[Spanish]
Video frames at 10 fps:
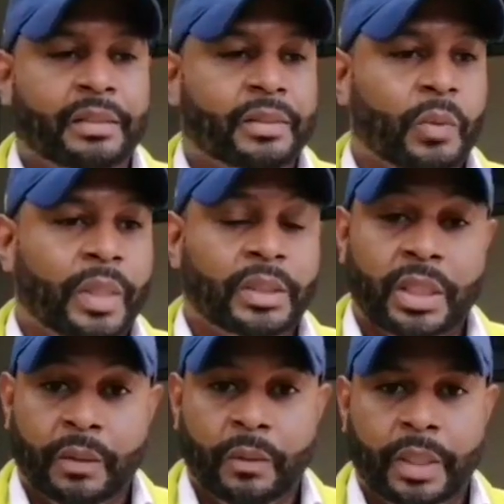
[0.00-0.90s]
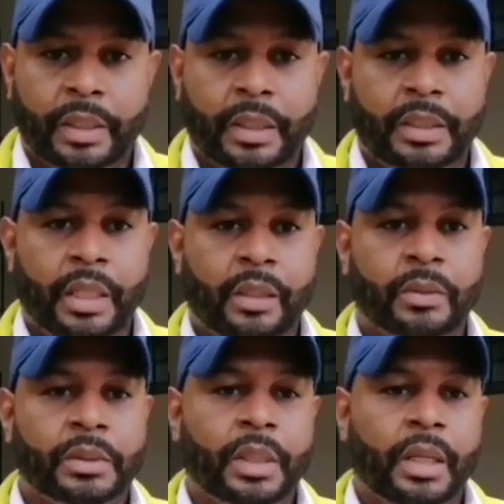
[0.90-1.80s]
Huanchaco
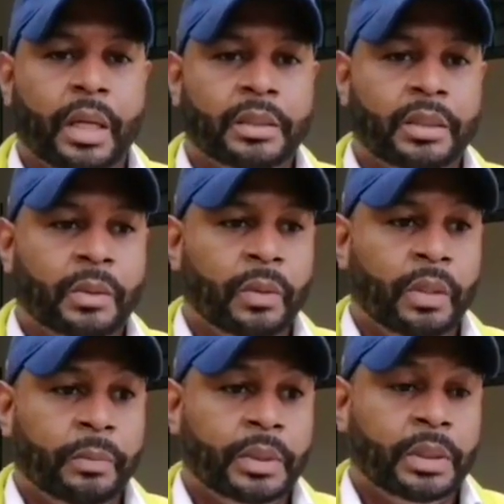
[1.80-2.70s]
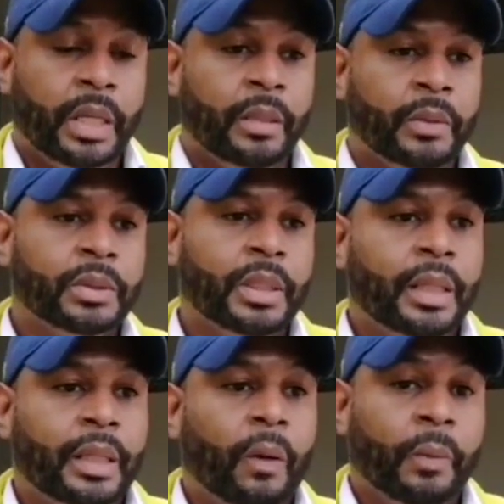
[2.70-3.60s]
Ladrilleros, han sido beneficiados,
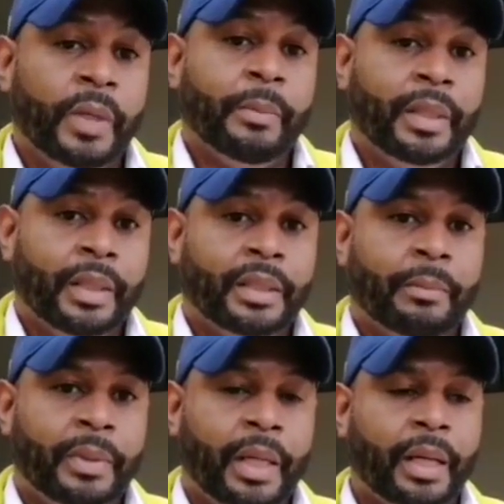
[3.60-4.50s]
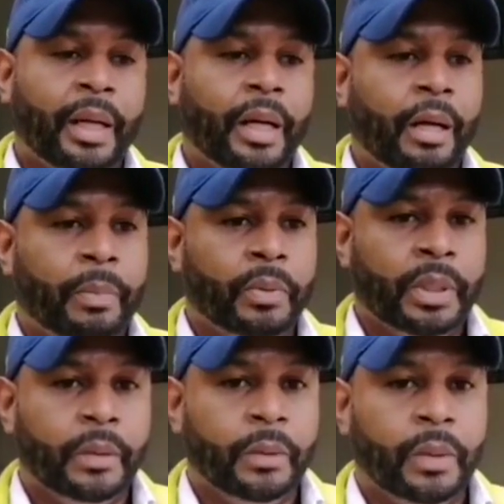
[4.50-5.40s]
obviamente también
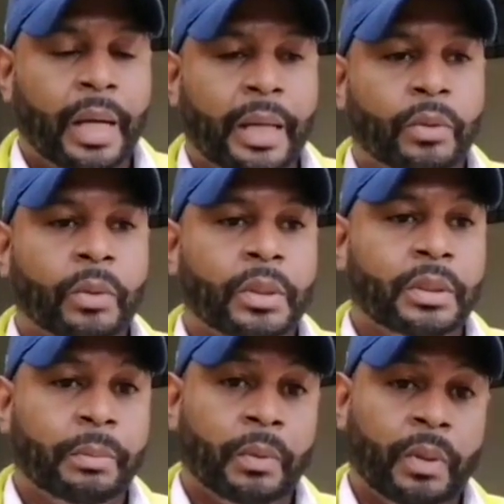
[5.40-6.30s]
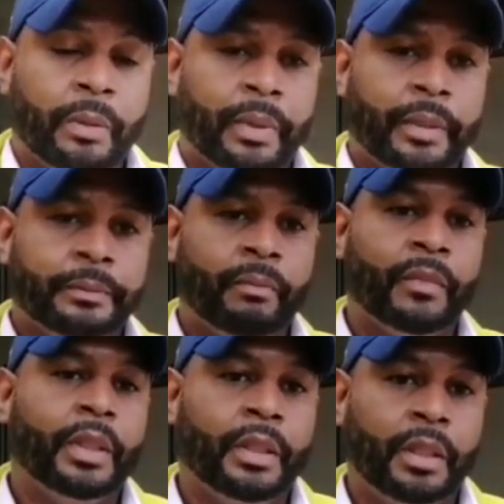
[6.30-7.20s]
apoyado a todo este programa
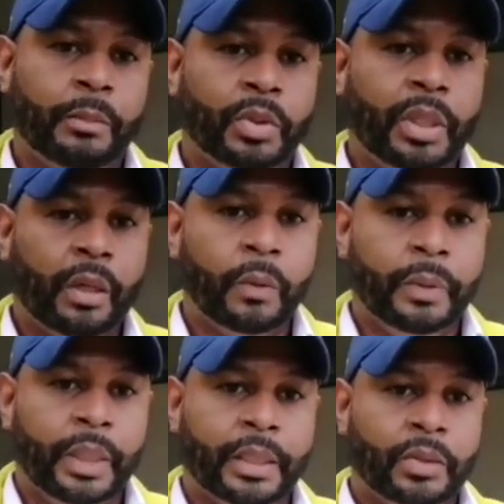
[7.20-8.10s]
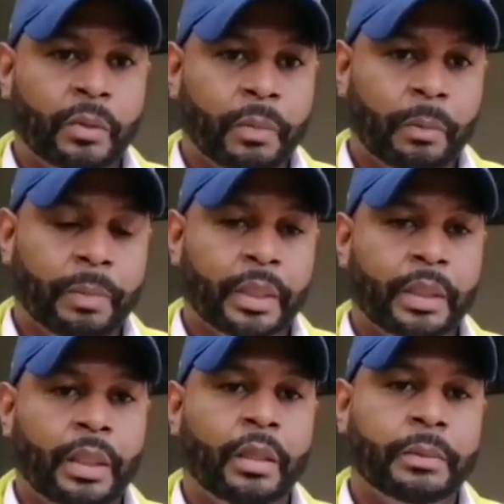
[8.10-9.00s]
que tenemos de reubicación por
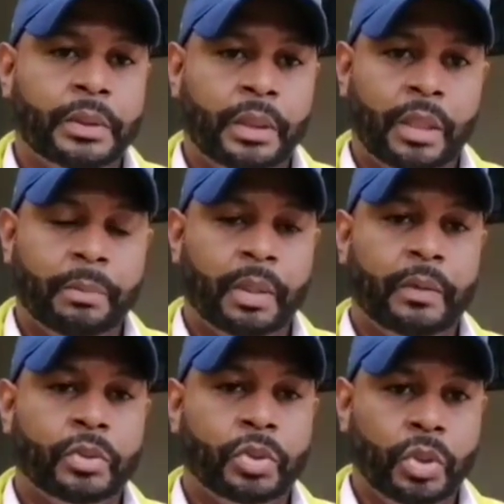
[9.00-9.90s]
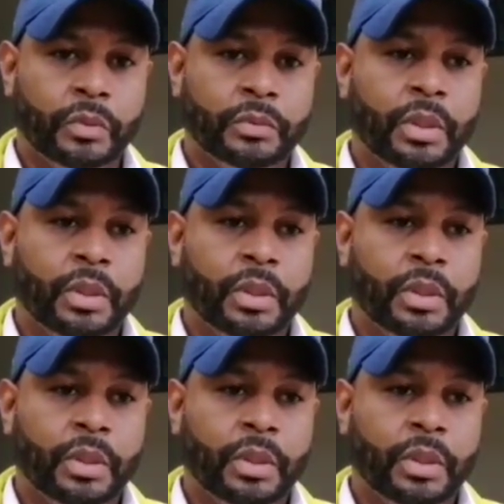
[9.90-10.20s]
parte de la Oficina de Prevención,